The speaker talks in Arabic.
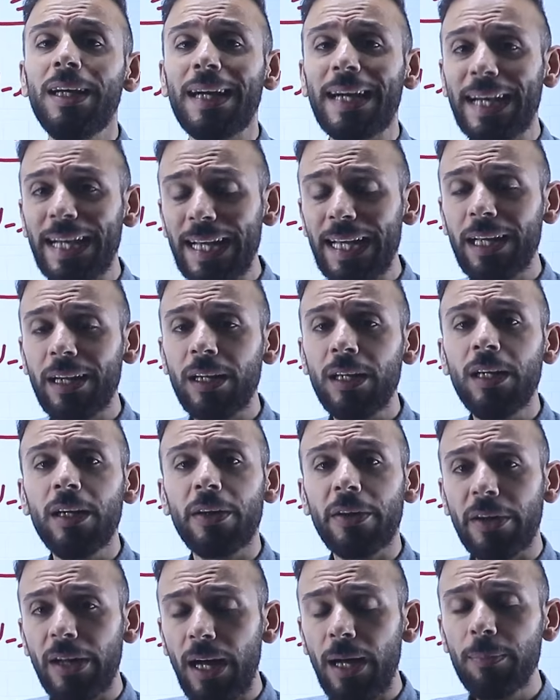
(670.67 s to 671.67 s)
غير
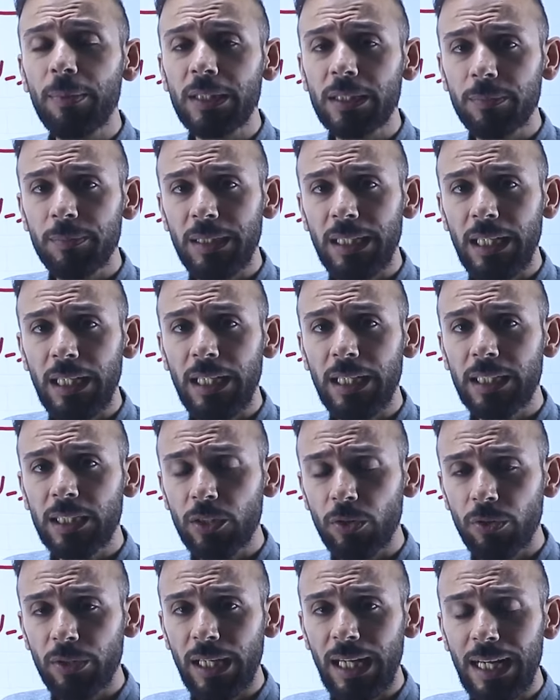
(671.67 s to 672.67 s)
رابط من
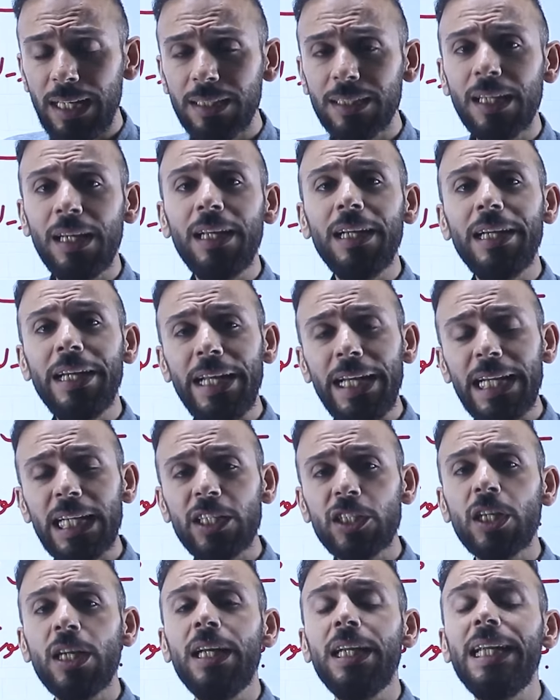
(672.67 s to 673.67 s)
الإلكترونات
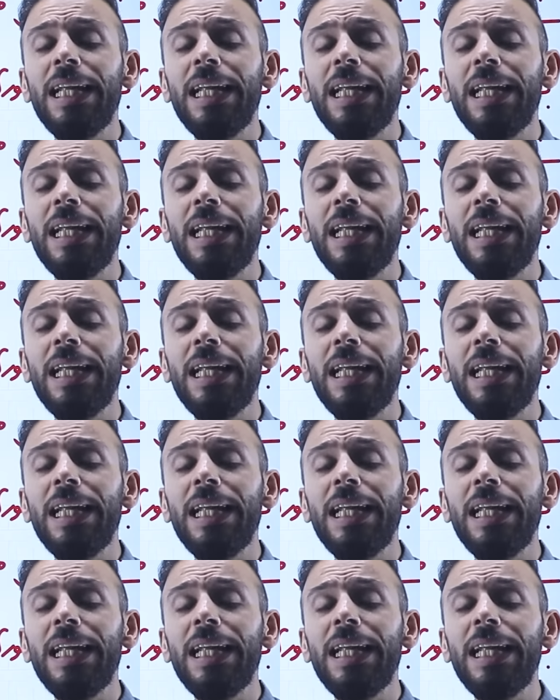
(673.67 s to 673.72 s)
ليش؟